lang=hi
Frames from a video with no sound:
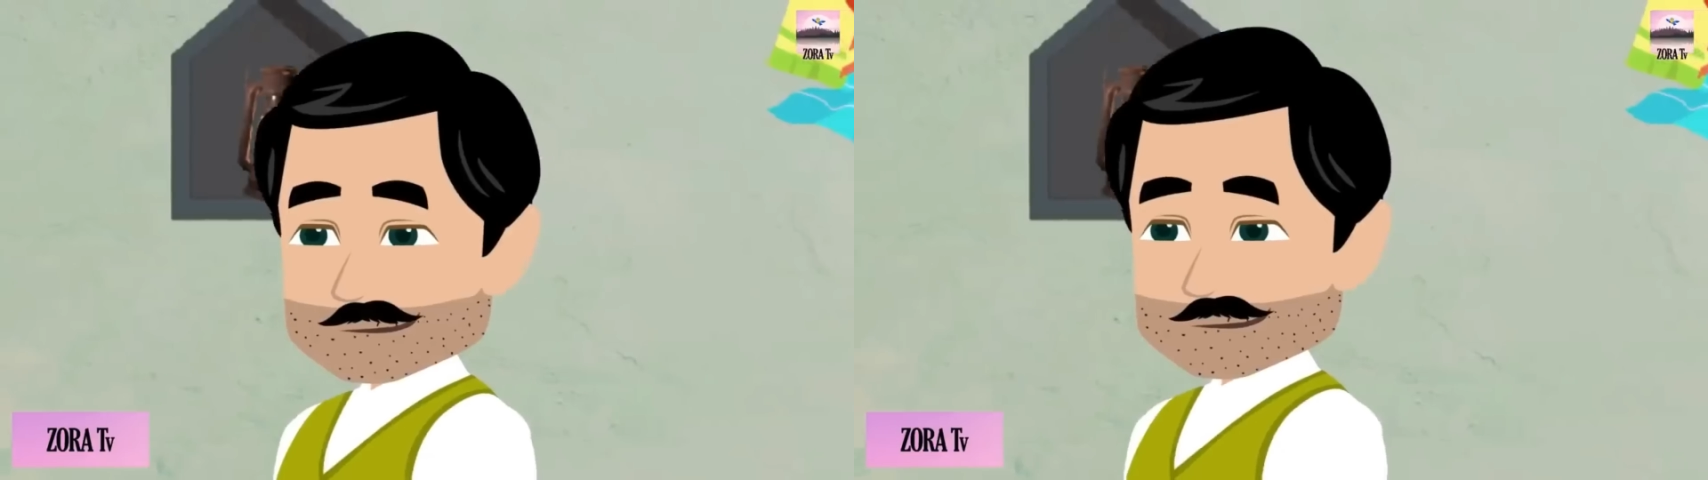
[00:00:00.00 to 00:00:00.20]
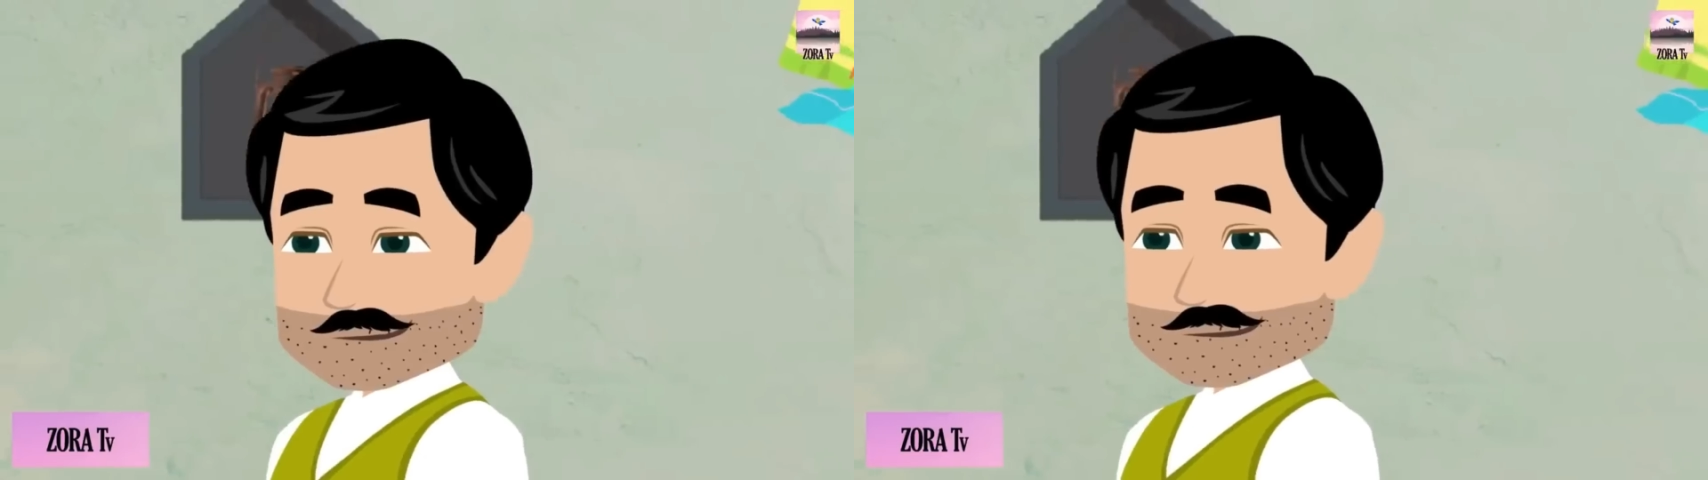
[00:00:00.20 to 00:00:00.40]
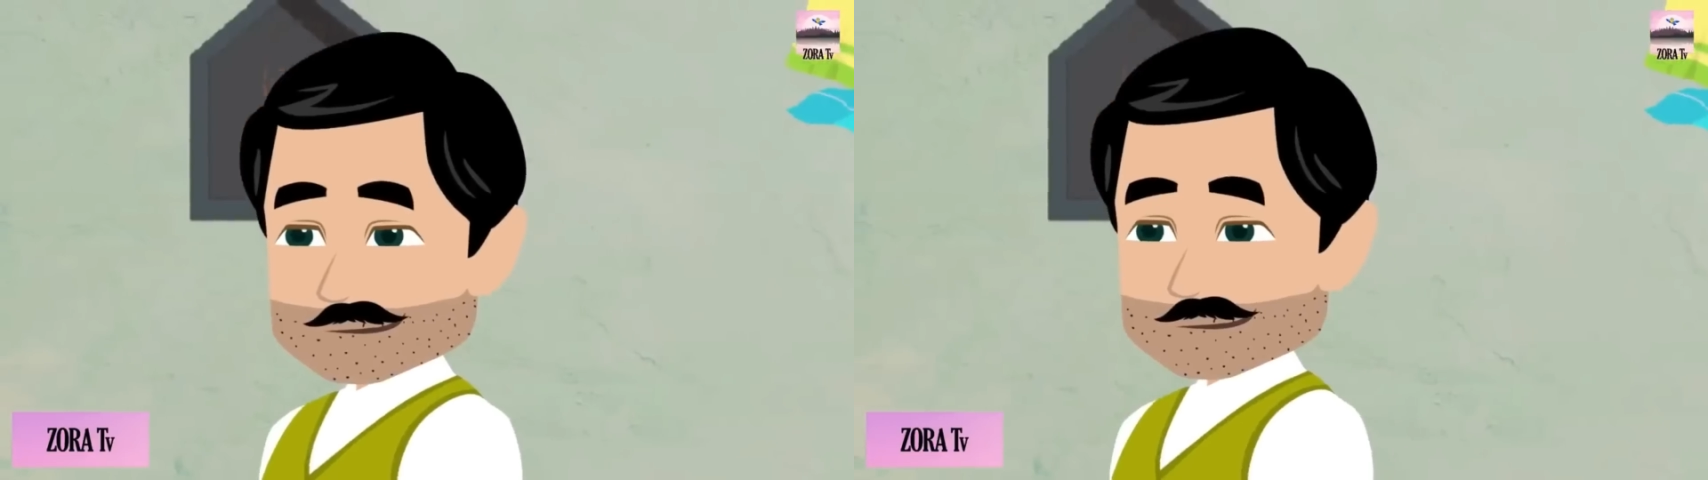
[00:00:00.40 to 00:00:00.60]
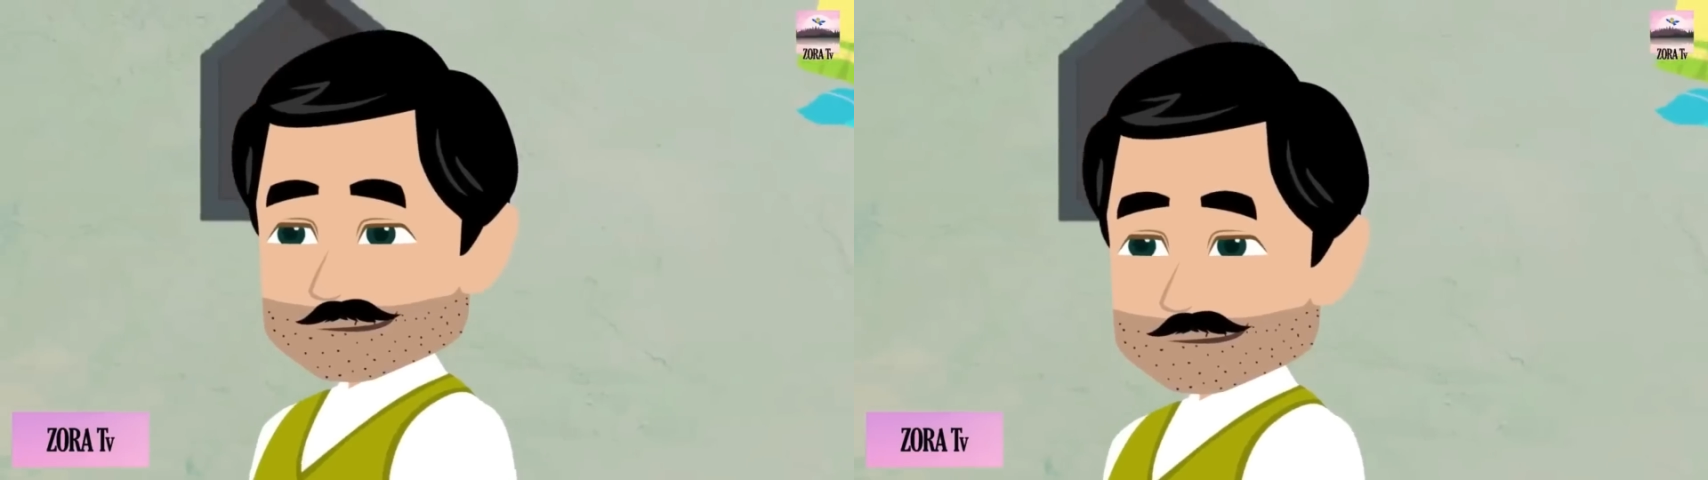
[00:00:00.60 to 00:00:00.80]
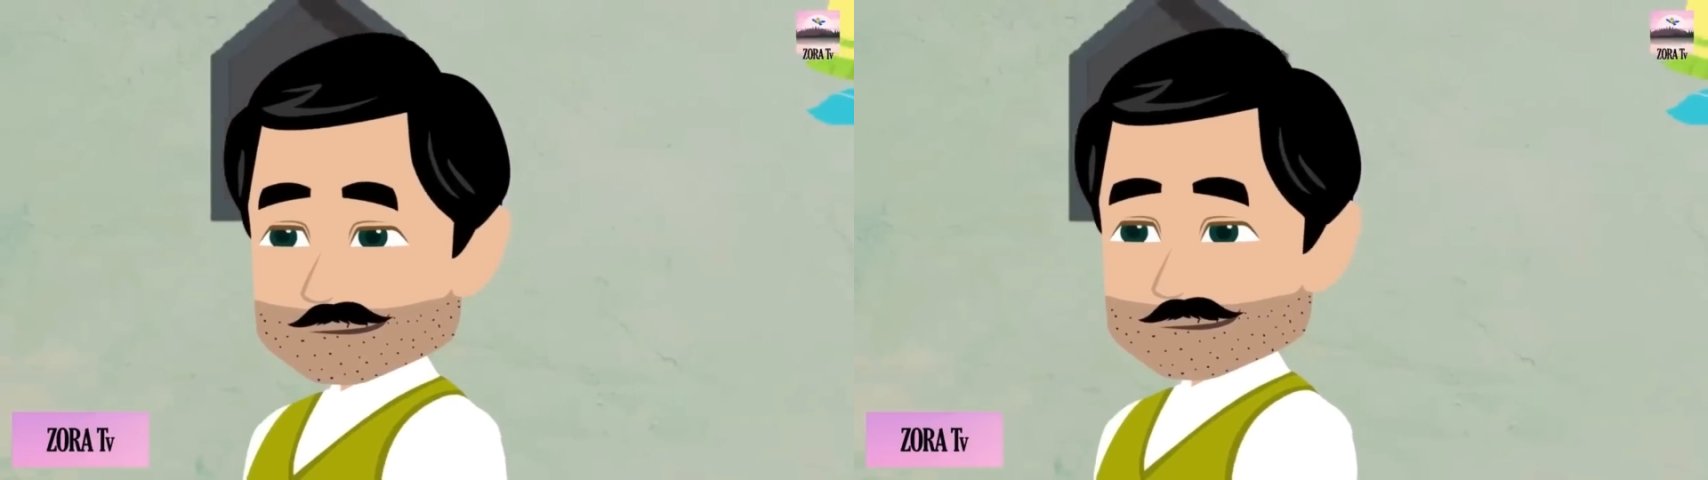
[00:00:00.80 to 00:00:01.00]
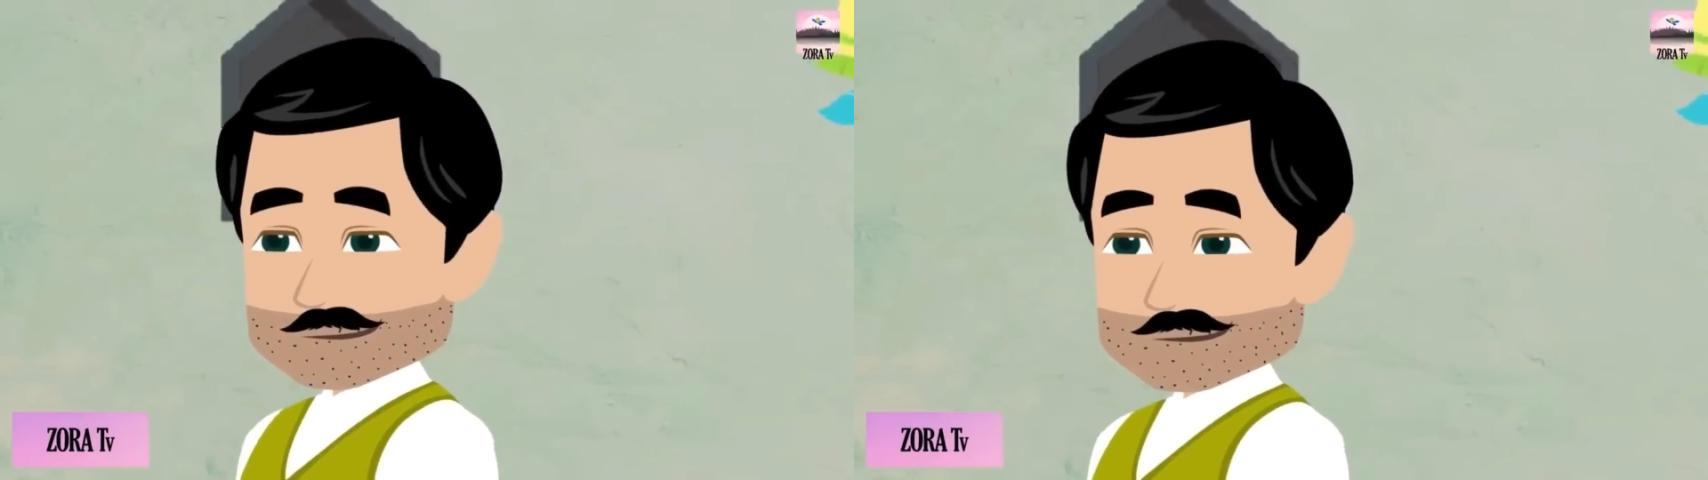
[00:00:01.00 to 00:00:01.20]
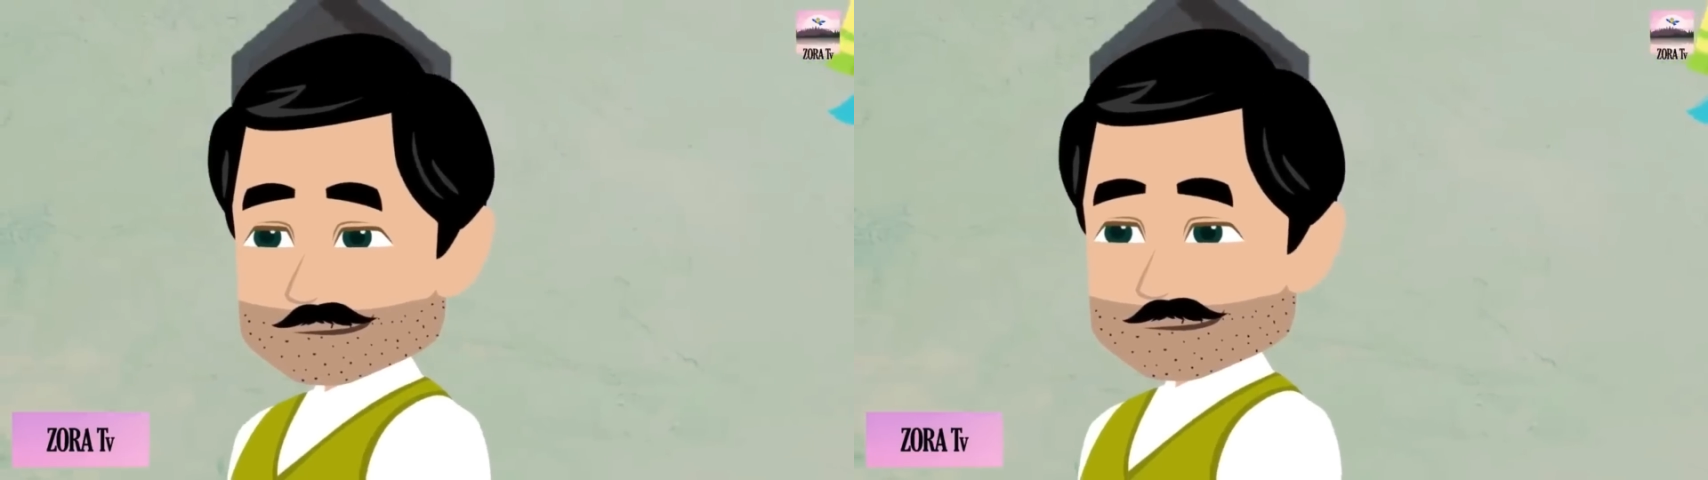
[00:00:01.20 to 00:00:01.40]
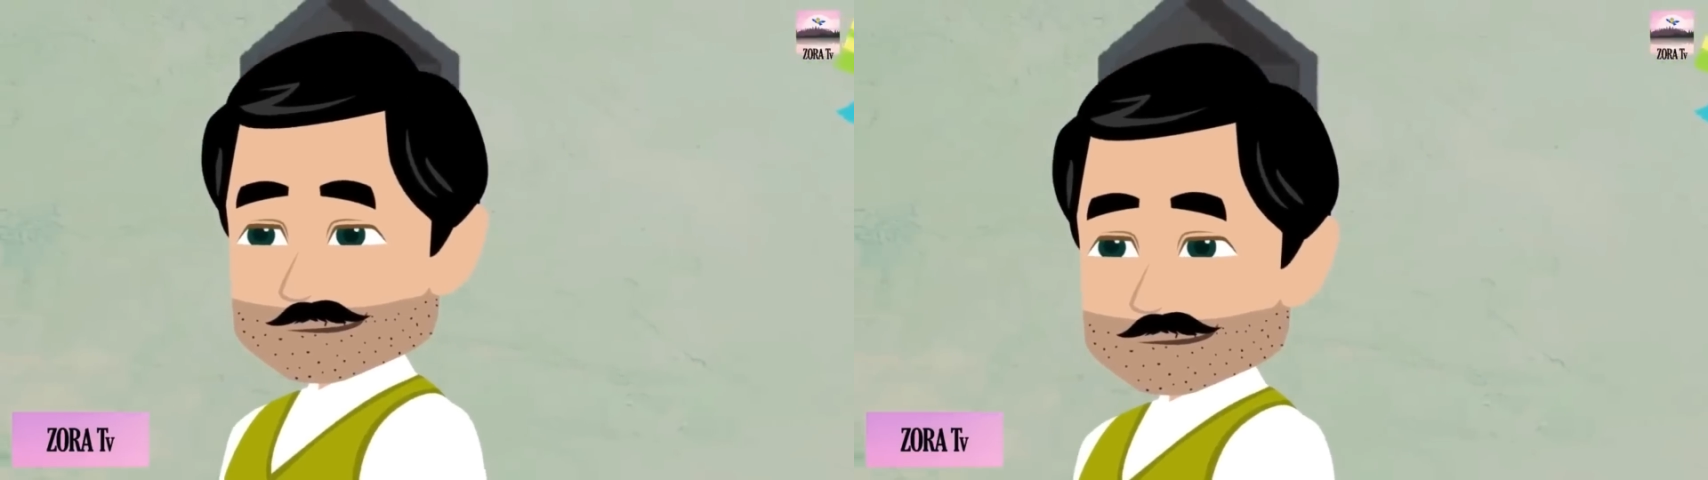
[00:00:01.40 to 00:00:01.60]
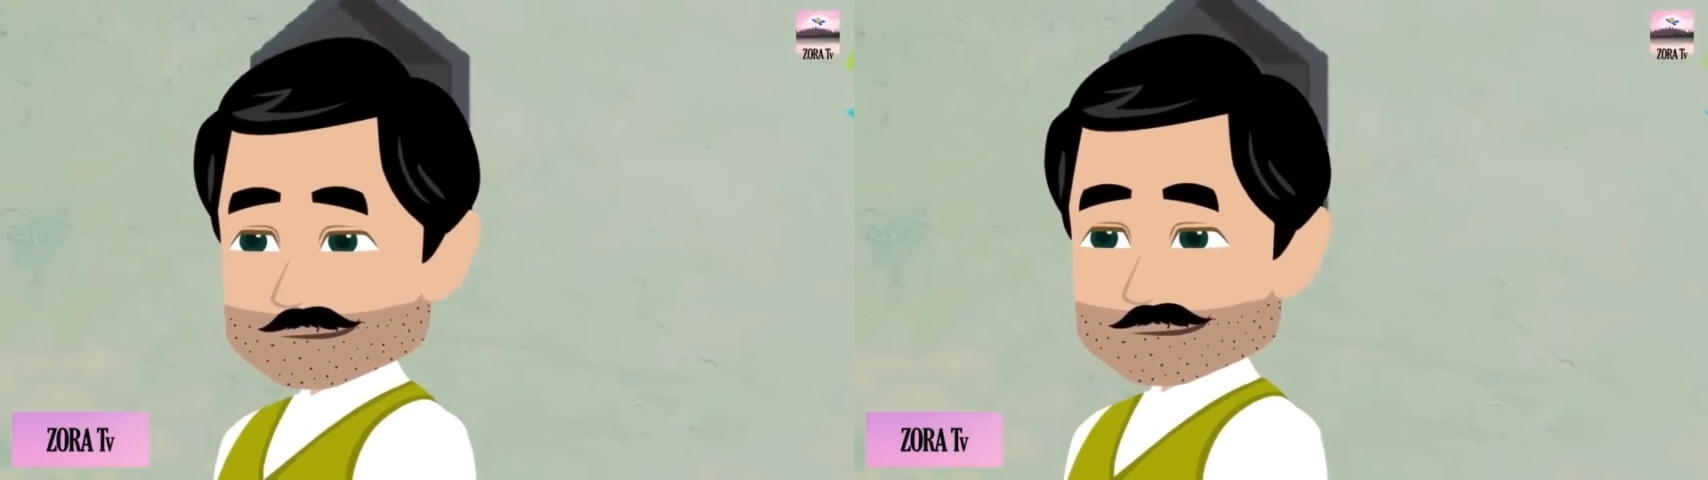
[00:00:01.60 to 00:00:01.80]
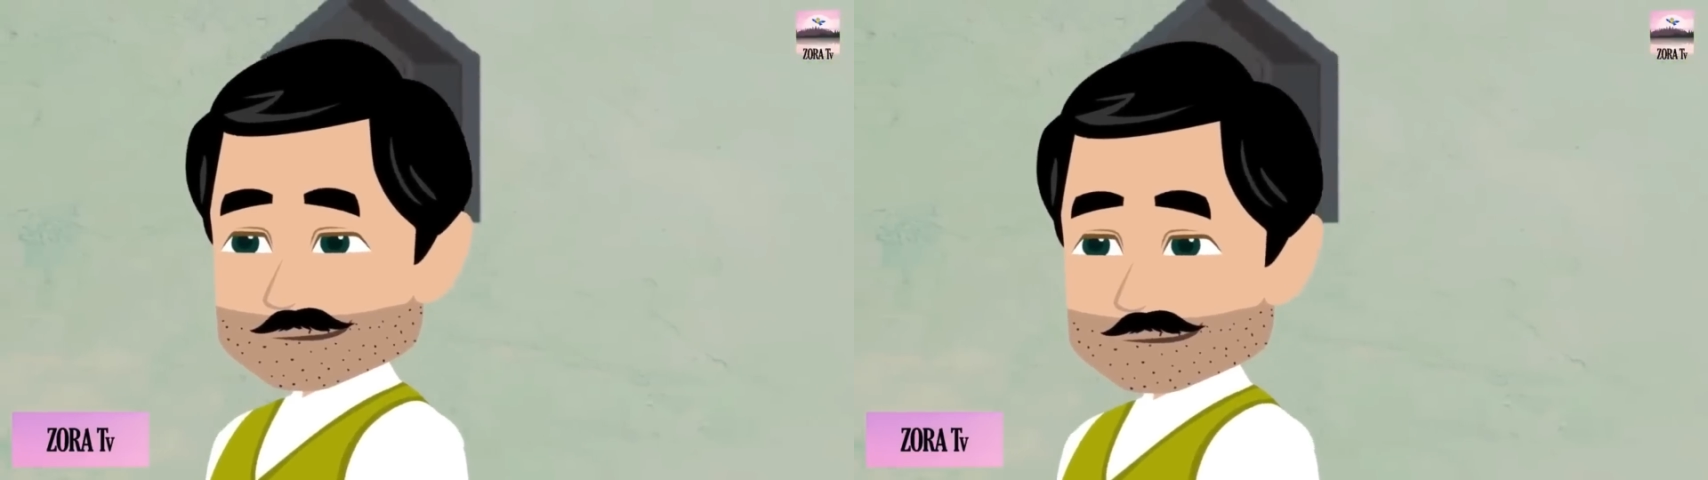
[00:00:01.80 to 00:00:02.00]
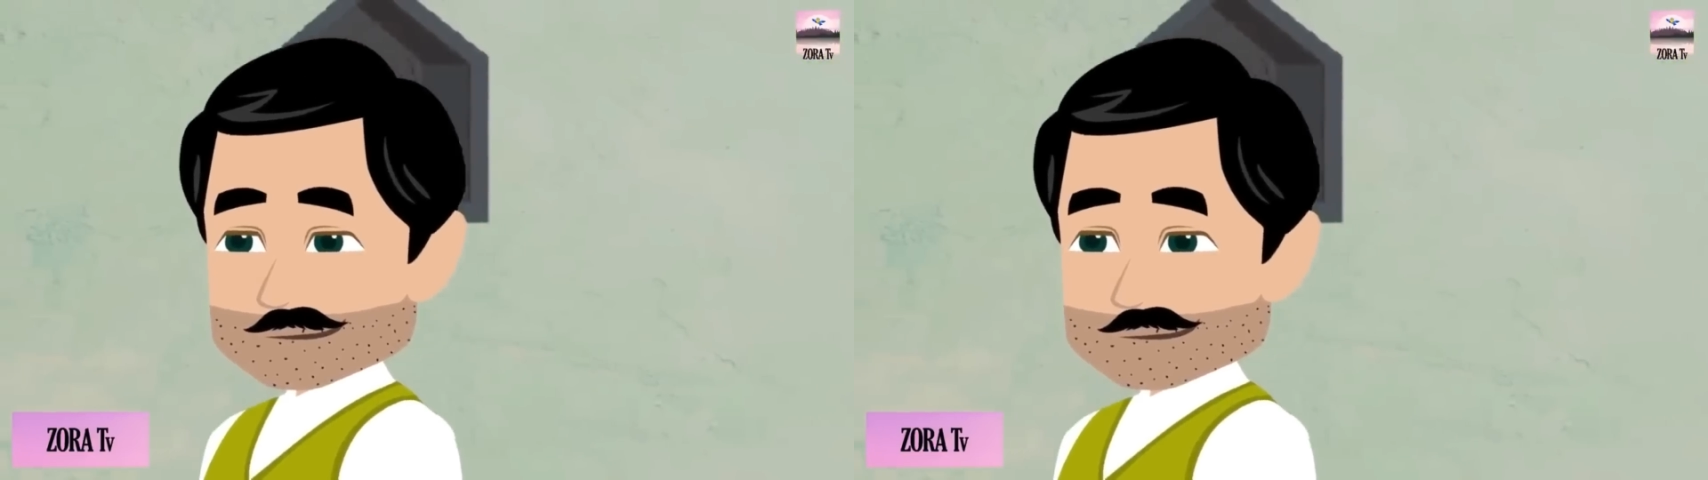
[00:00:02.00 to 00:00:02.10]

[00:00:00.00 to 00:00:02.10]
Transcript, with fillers: और विष्णु वहाँ से चला जाता